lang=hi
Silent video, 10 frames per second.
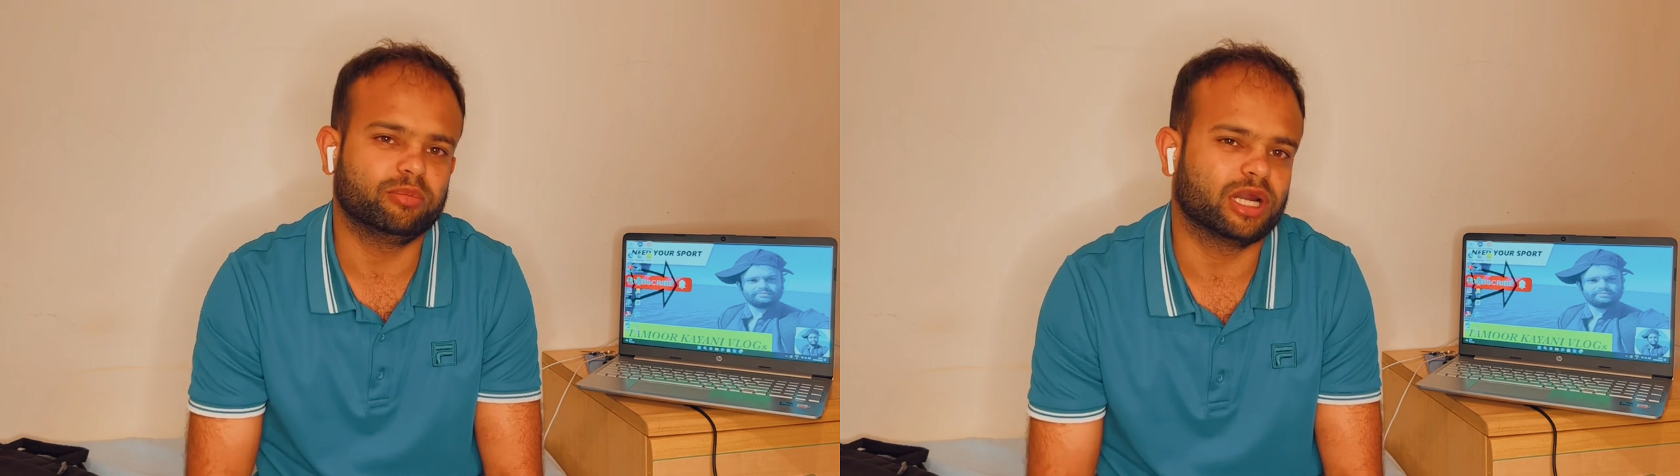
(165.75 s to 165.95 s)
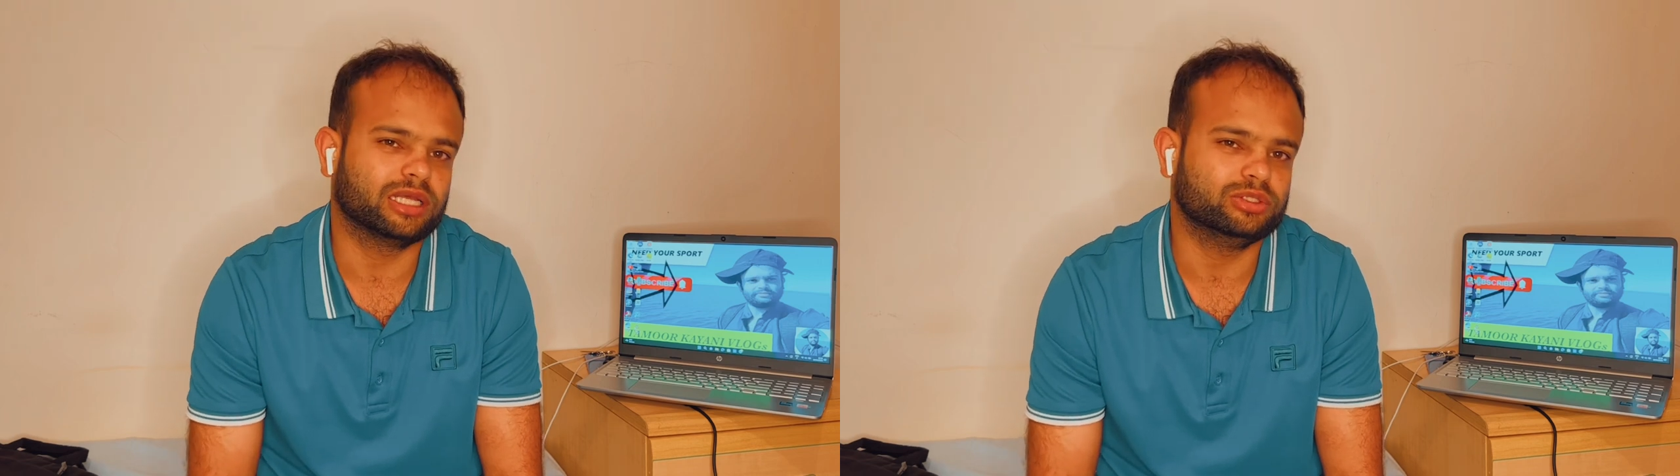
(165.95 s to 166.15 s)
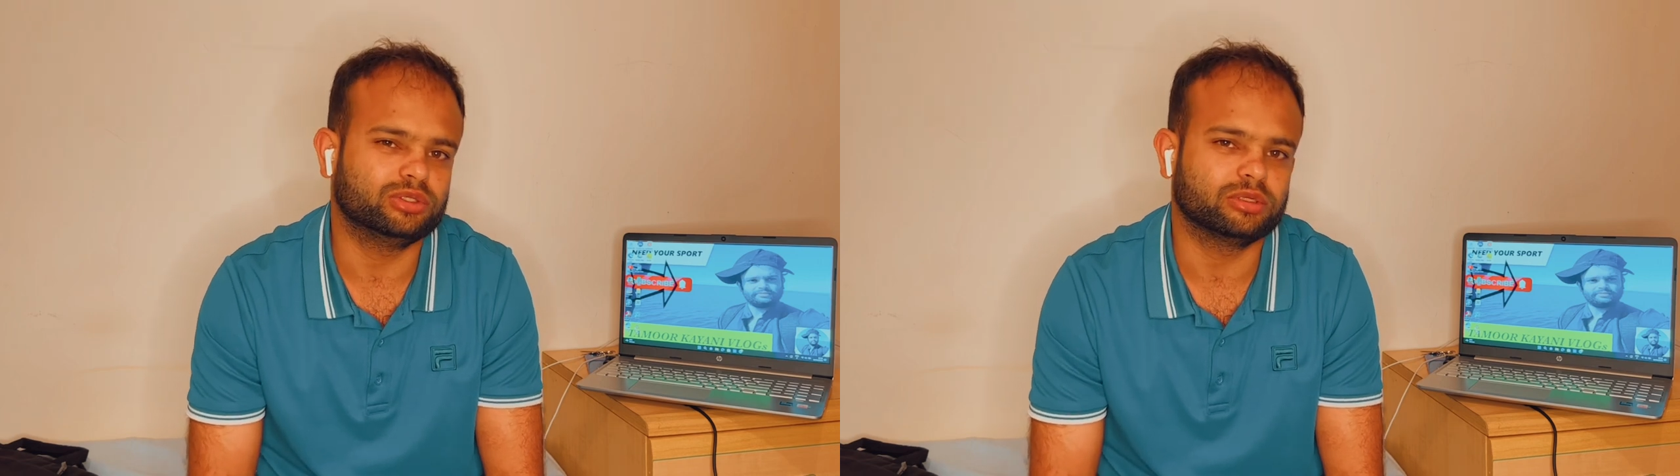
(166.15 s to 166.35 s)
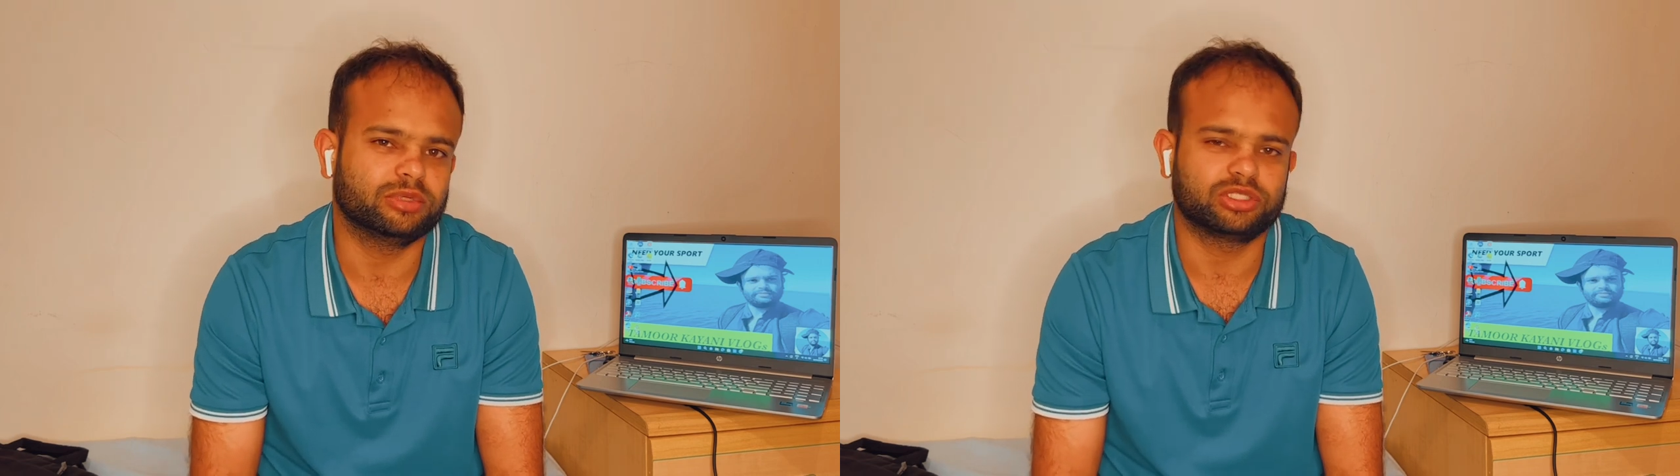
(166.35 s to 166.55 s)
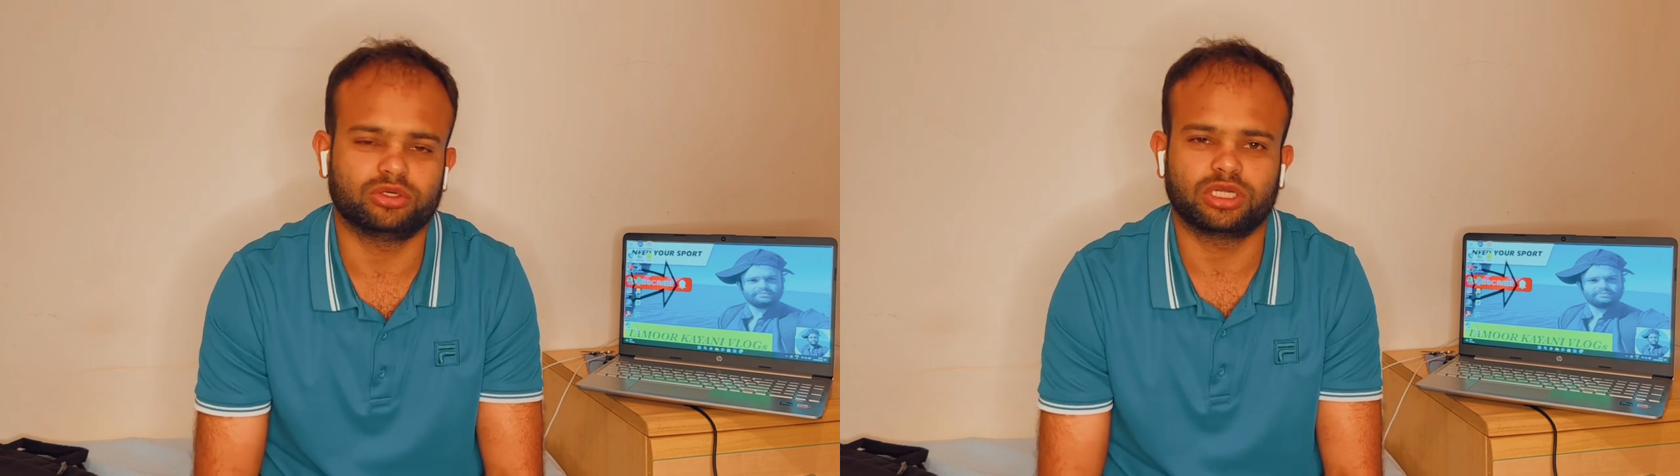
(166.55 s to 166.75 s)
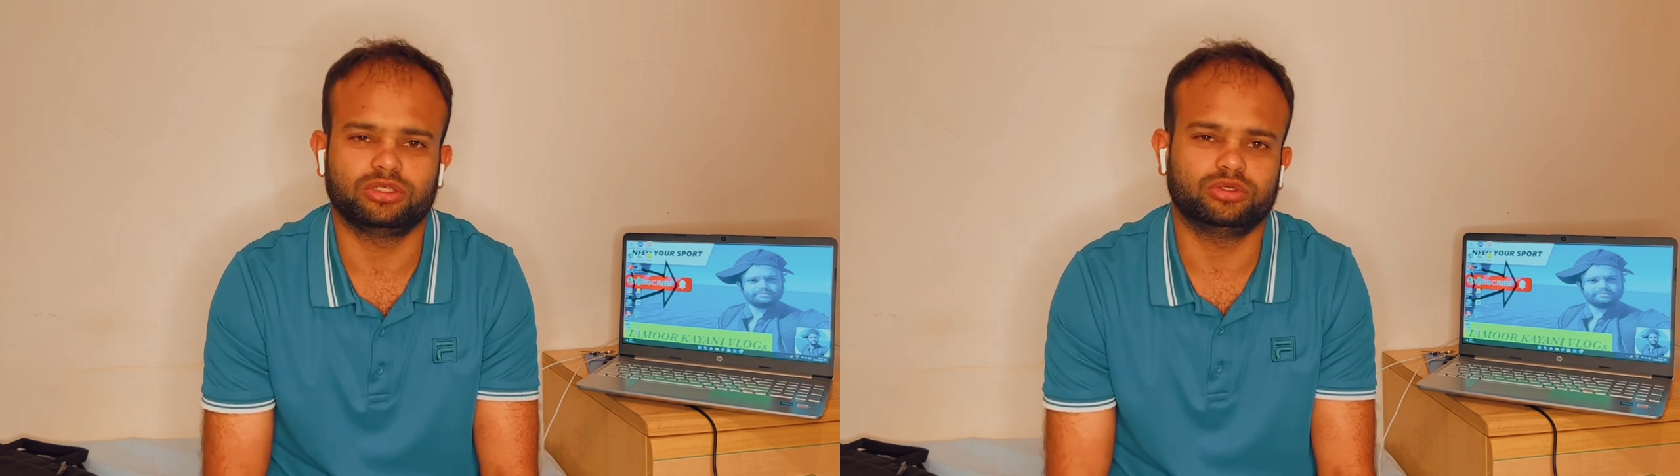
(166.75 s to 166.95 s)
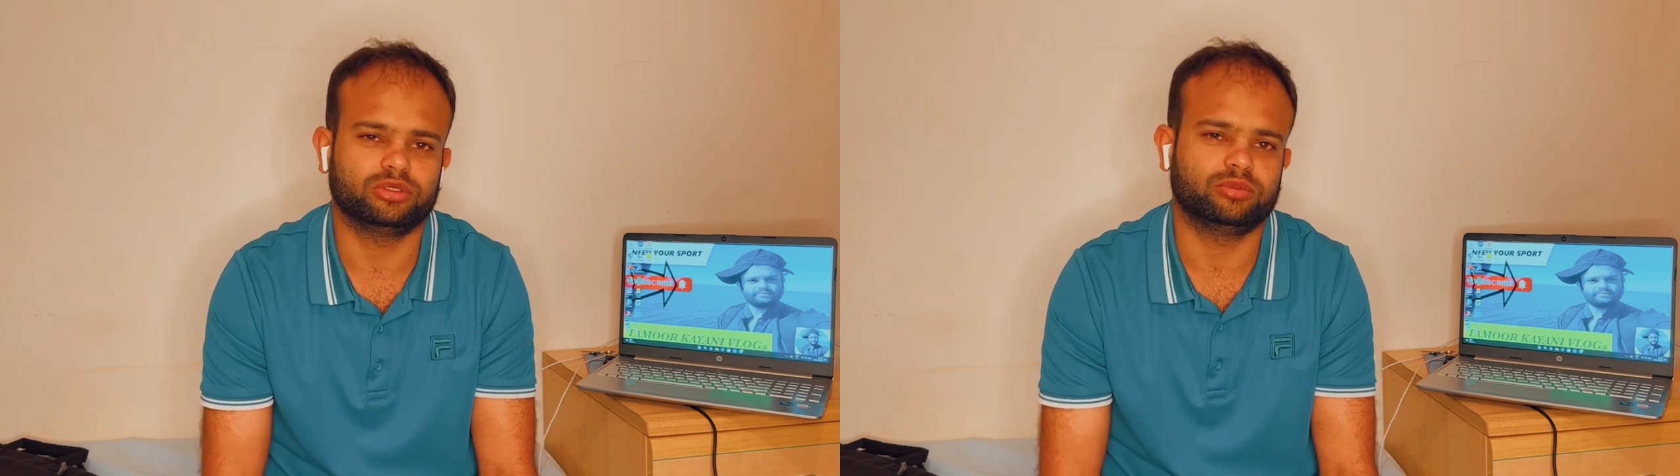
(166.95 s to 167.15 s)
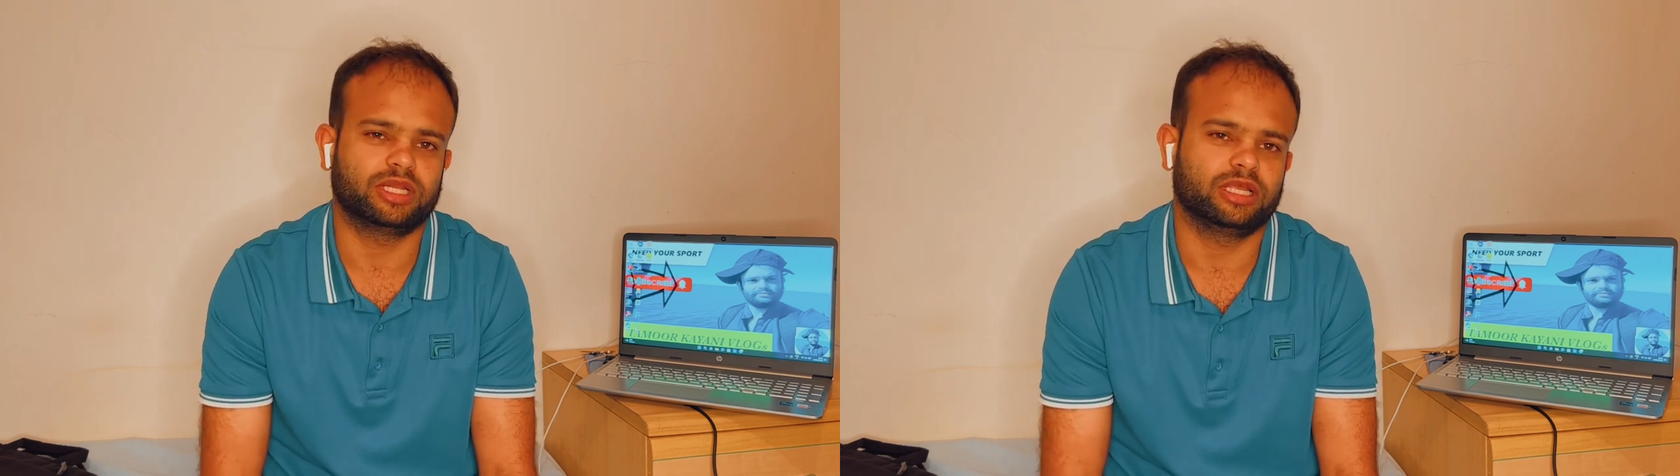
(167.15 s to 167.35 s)
बड़ा यूट्यूबर छोटा
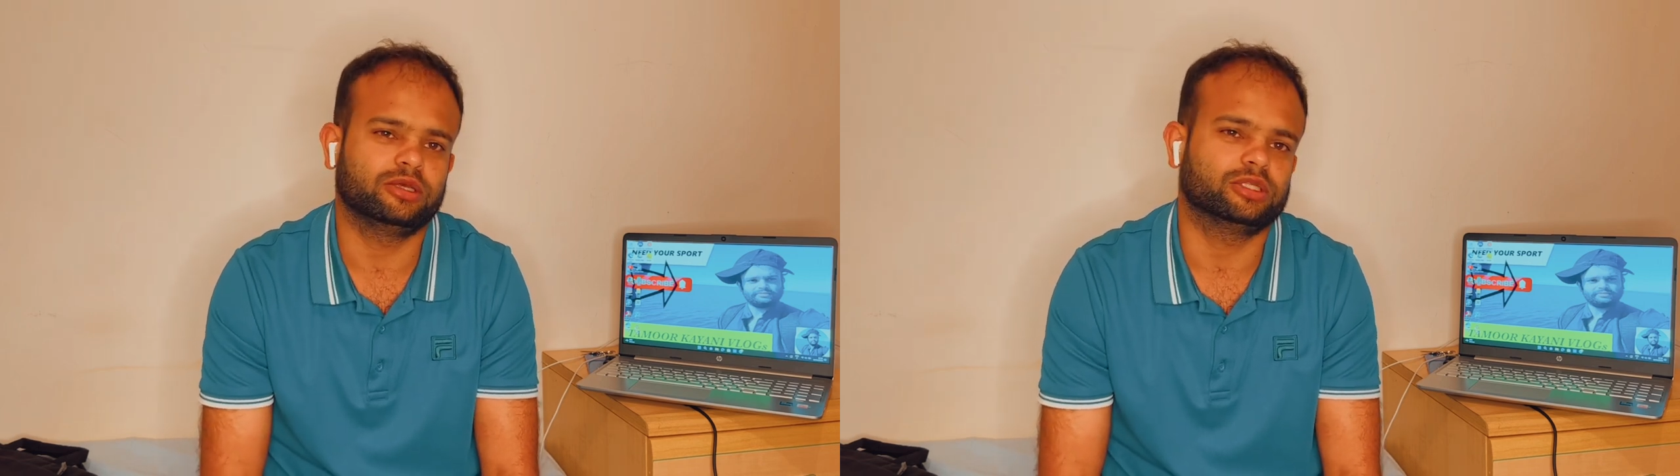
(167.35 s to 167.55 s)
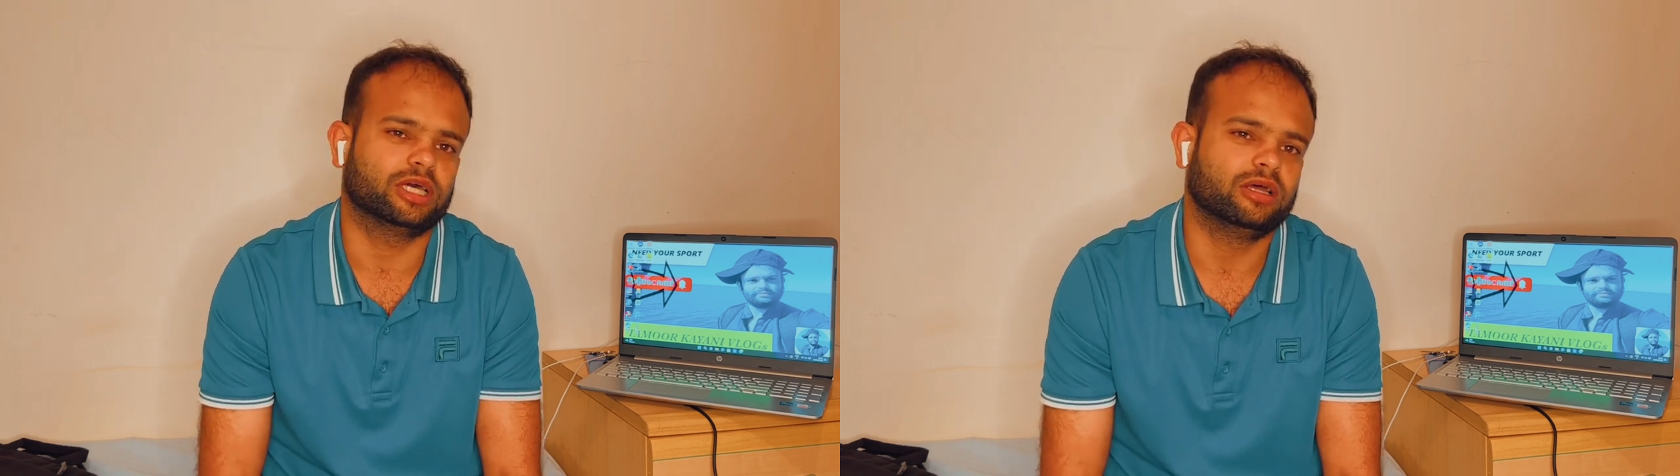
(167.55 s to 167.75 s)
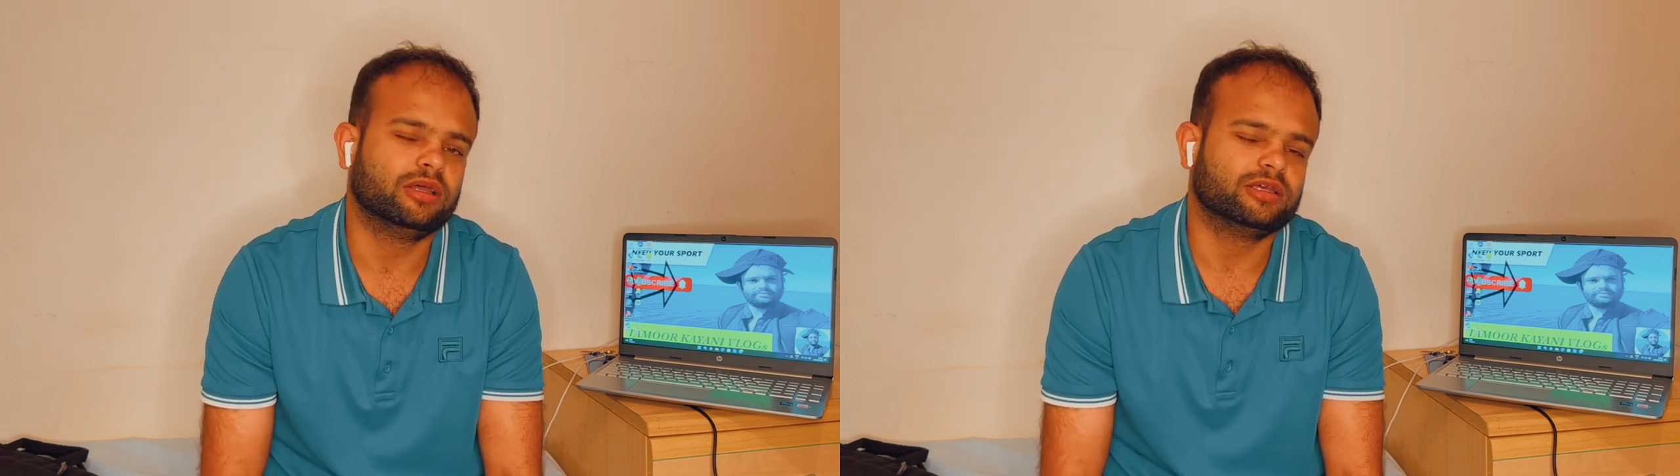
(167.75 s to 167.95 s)
यूट्यूबर नहीं होता